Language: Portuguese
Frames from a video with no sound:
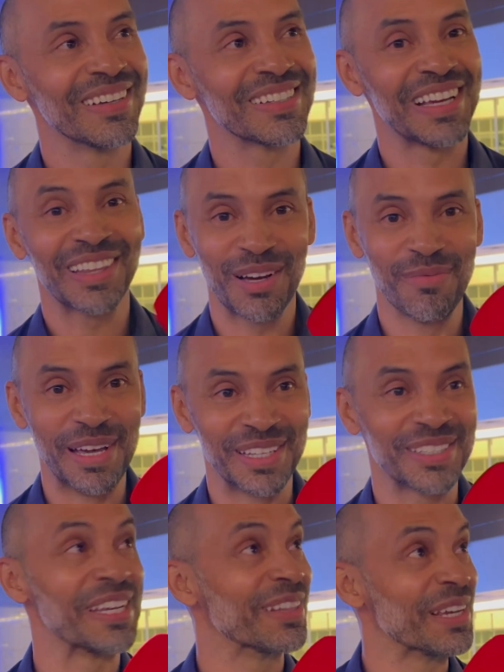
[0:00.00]
Exatamente.
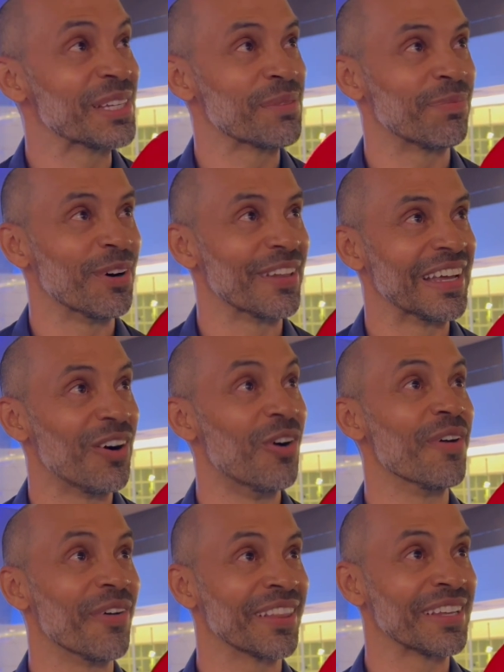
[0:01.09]
Você antecipou, né? Ou
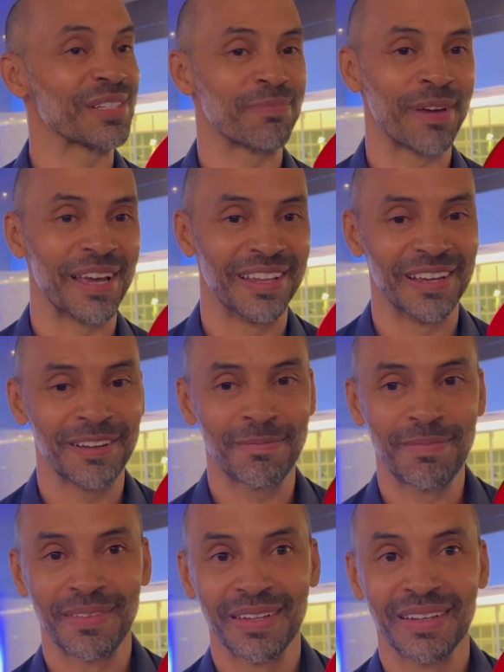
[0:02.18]
eu antecipei, né?
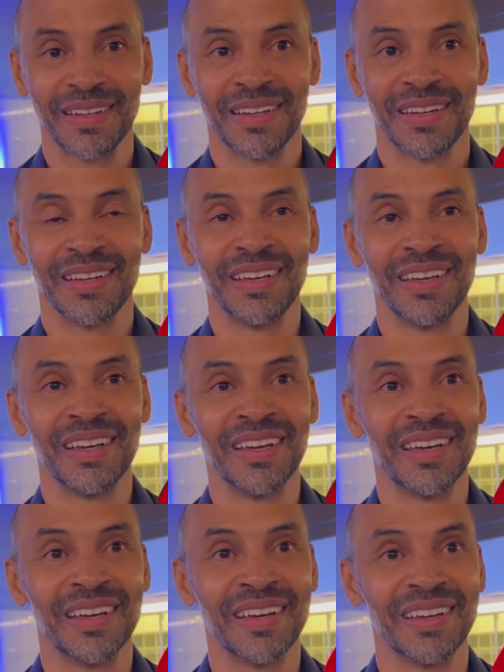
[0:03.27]

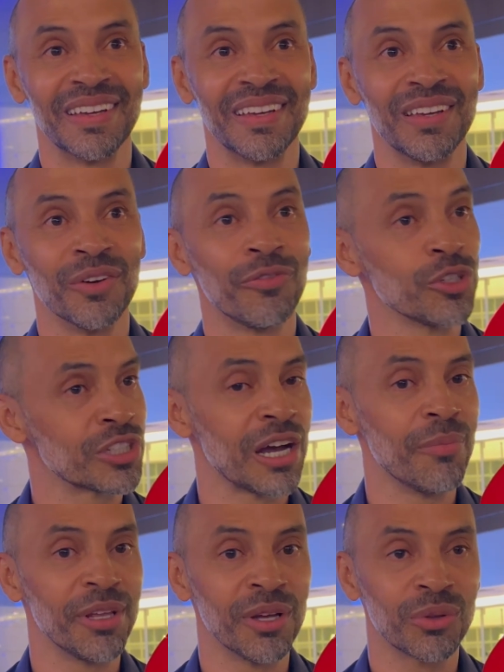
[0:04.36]
E, e o futsal
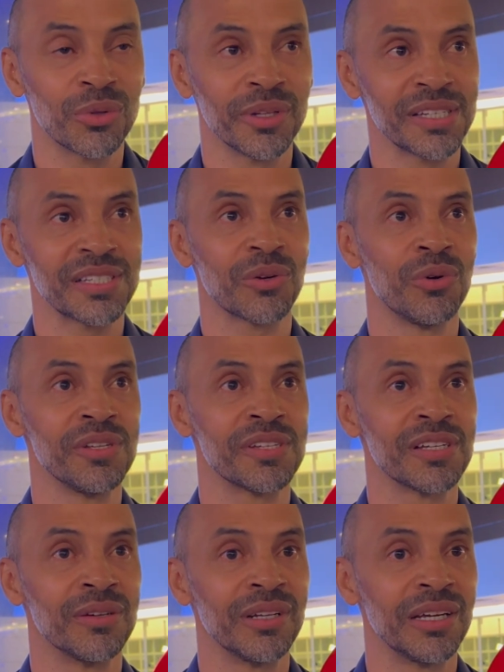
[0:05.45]
me deu toda essa
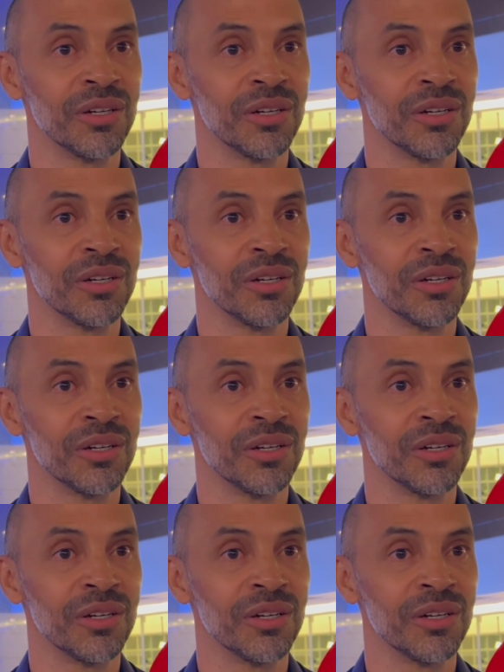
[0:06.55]
condição, né?